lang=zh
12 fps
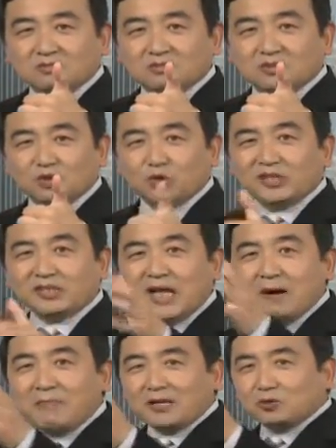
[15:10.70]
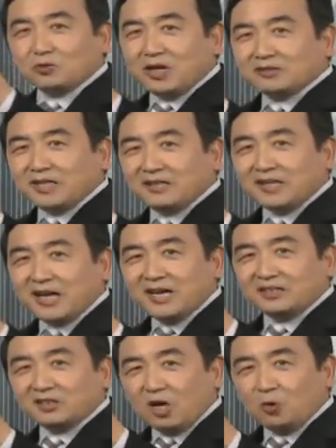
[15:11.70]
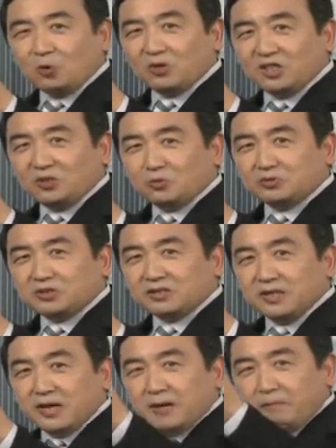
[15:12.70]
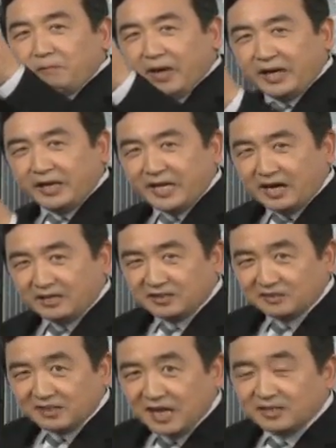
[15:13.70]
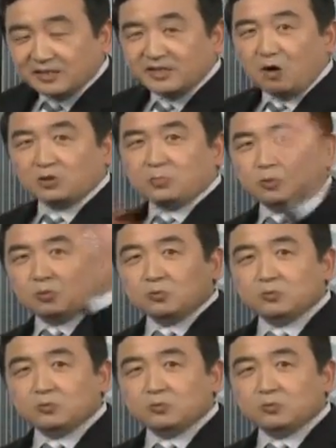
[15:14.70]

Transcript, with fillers: 所以他把中央电视台透过李东生培养成他的窑子铺。